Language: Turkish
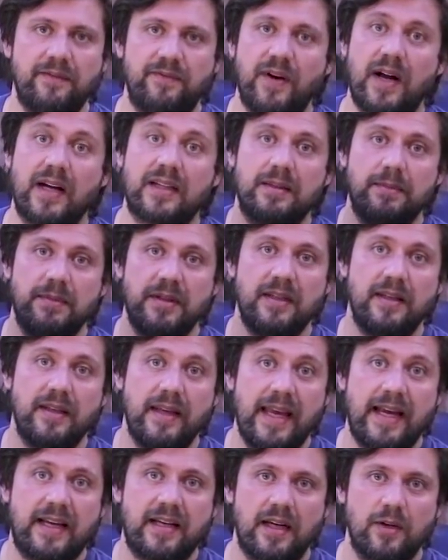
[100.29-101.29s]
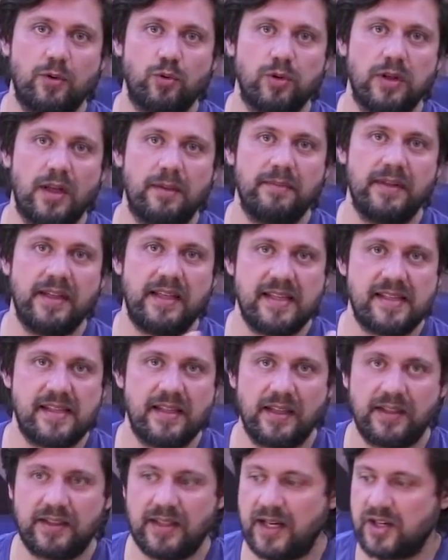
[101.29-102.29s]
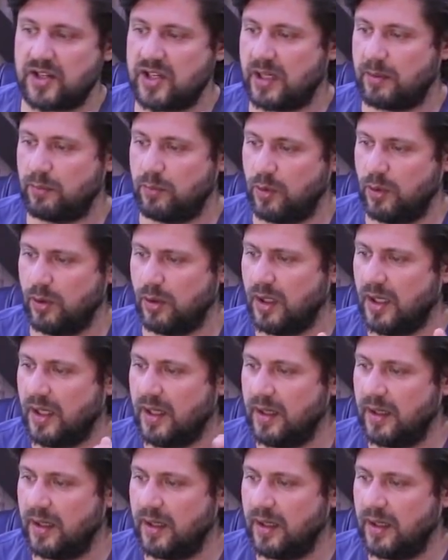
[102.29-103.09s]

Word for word: farklı bir ekran kullanmayı kesinlikle tercih etmiyor.